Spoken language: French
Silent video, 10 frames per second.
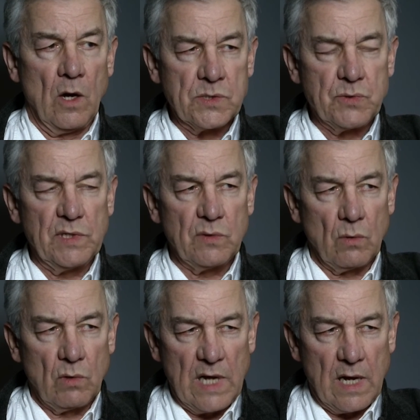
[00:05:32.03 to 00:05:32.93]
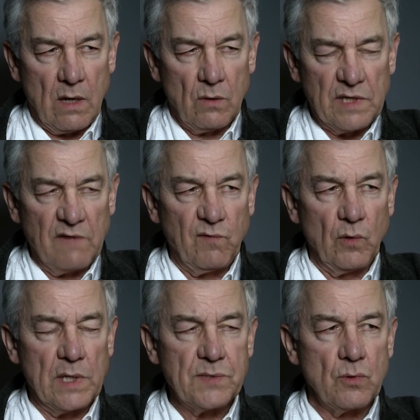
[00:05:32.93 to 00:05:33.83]
Ensuite, on a,
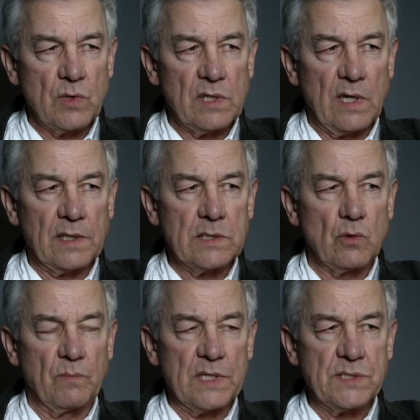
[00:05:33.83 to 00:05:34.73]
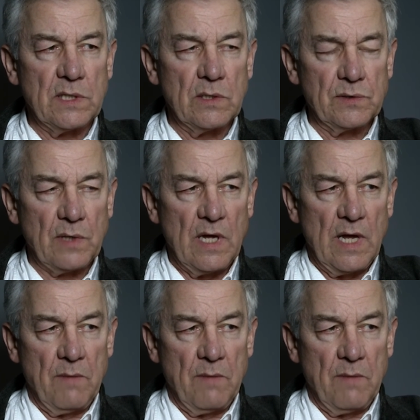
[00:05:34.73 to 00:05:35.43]
effleuré le sujet dans la question précédente,